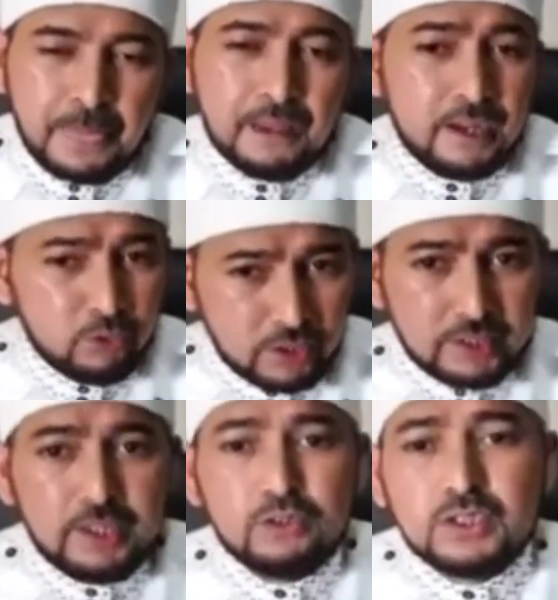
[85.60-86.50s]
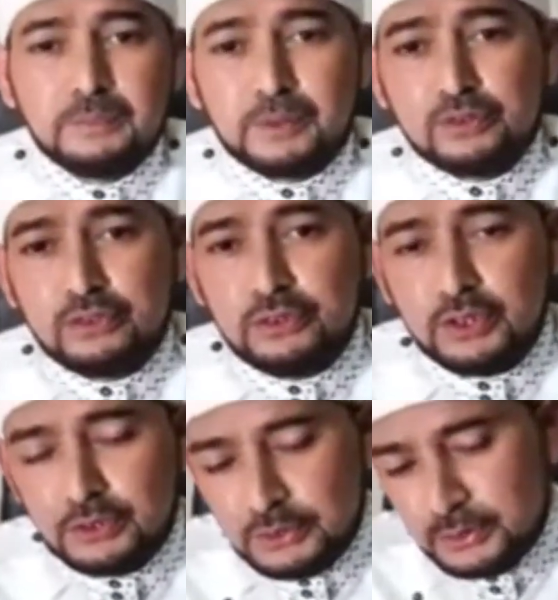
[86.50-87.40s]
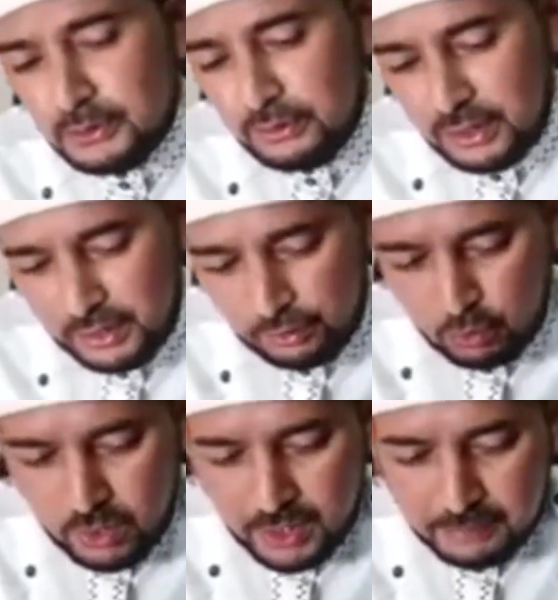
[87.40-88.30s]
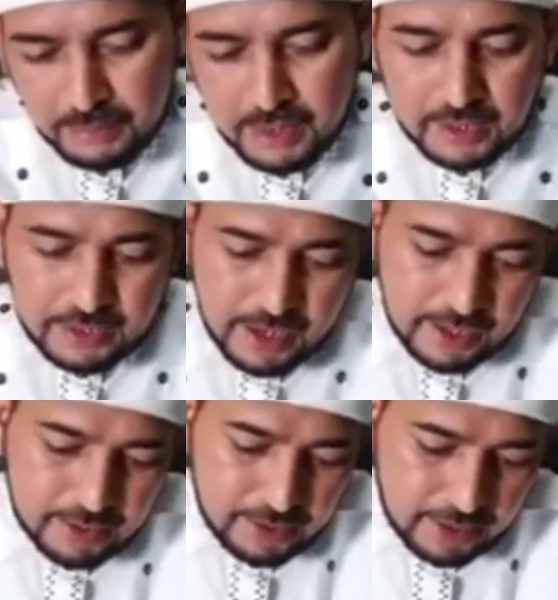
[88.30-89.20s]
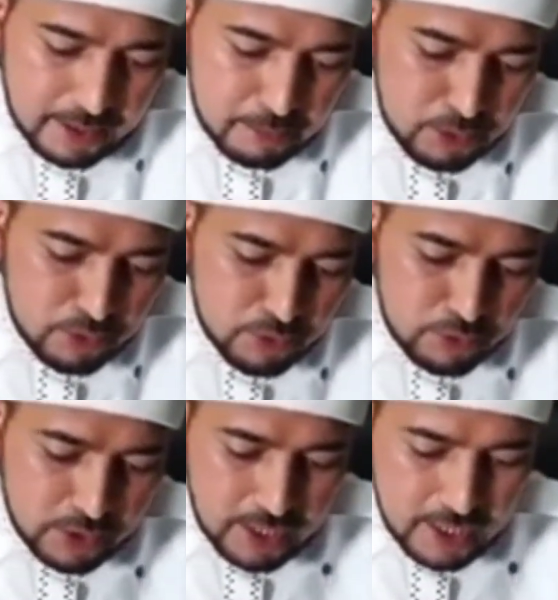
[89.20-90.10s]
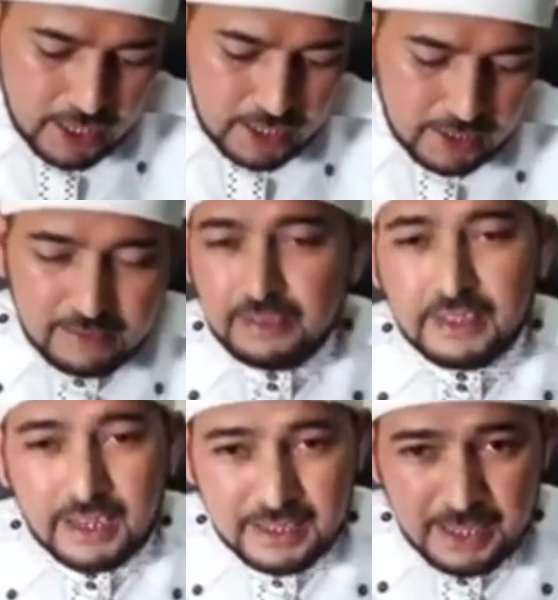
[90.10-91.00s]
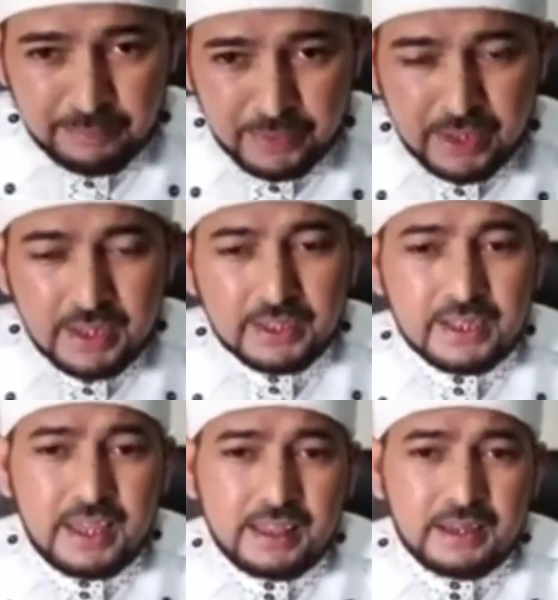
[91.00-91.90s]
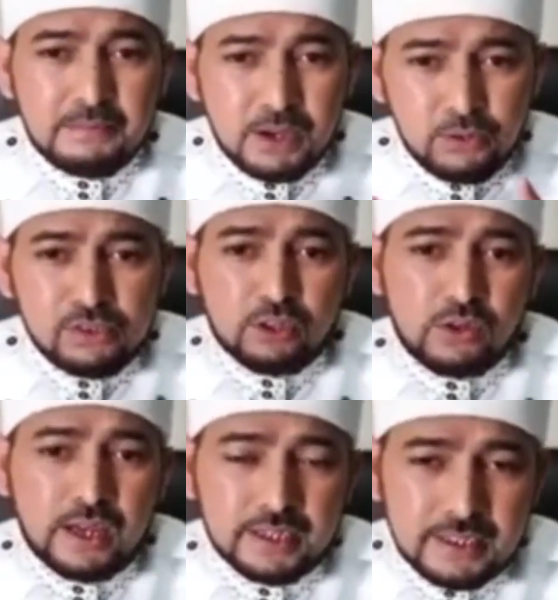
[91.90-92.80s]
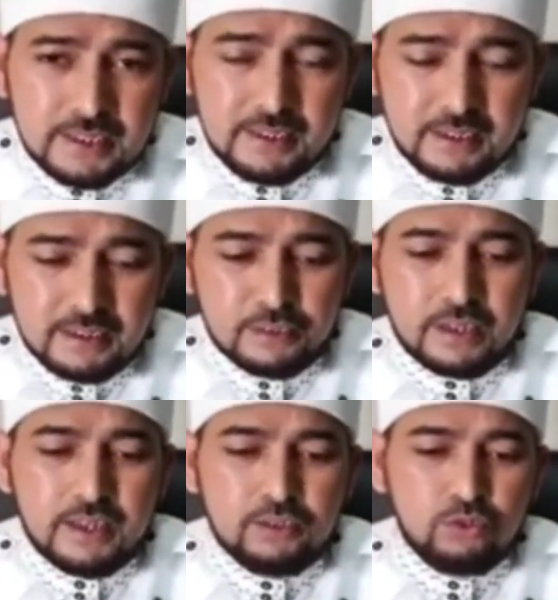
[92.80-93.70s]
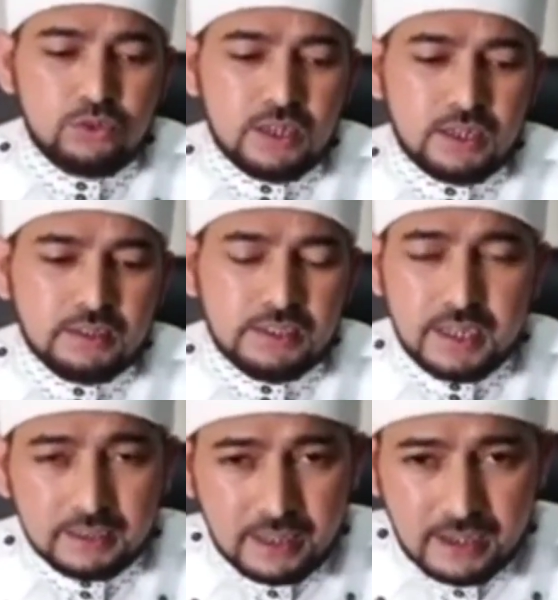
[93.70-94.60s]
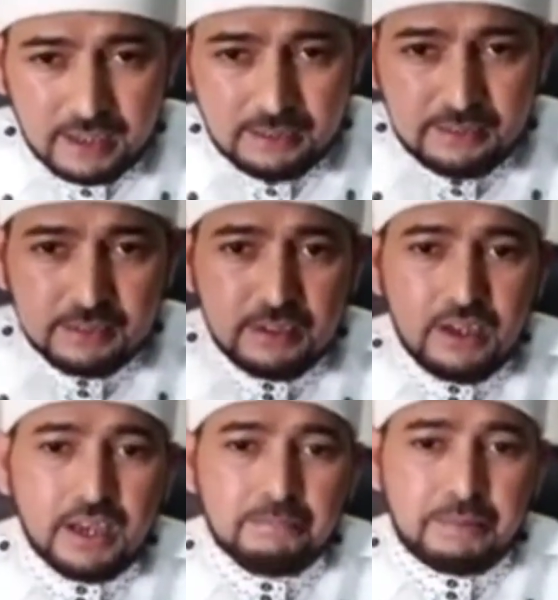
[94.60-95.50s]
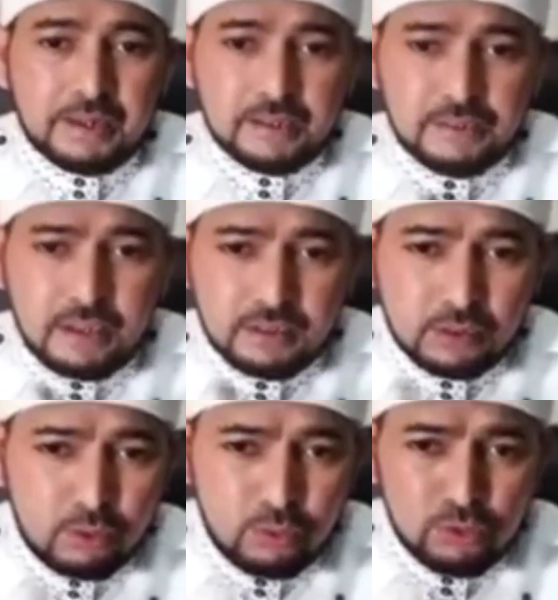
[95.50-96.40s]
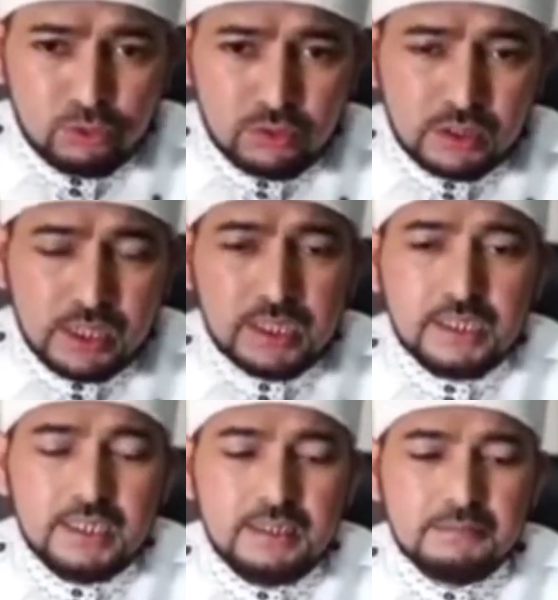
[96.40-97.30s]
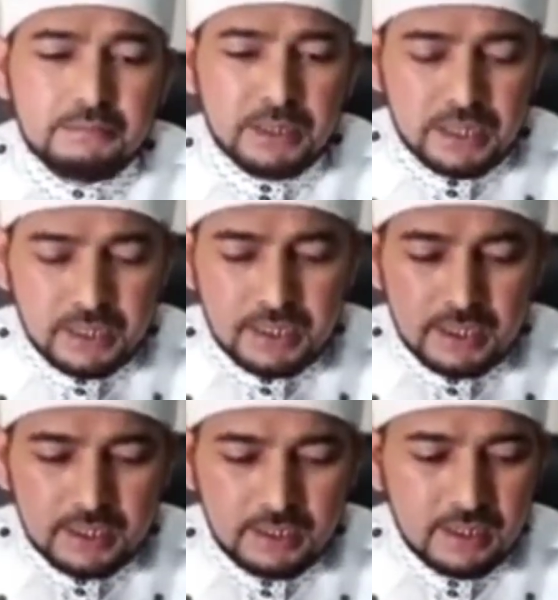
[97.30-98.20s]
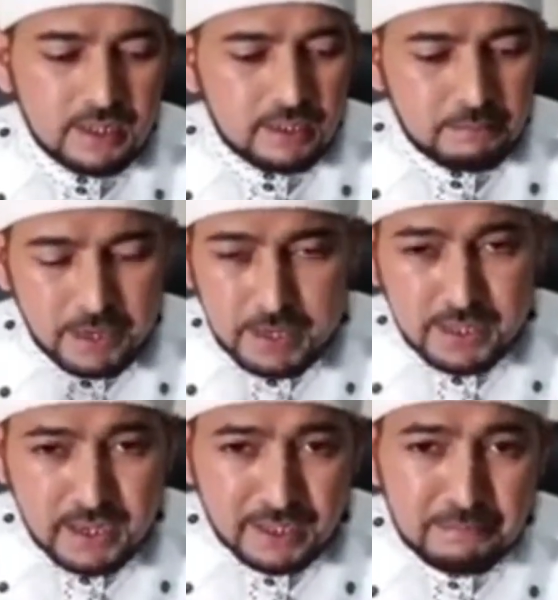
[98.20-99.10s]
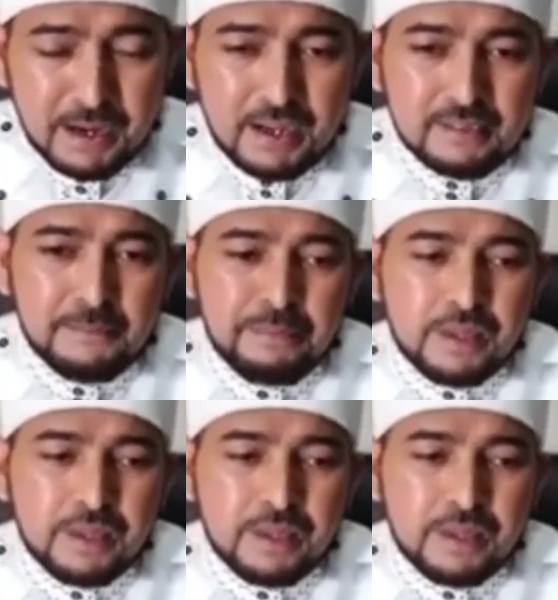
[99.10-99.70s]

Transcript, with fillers: Lalu kita ikuti prosedur itu, saya swab, dan kita menunggu tiga hari setelahnya. Ternyata baru satu hari, saya sudah tidak tahan dengan panas yang terus tinggi, menggigil, badan yang lemas.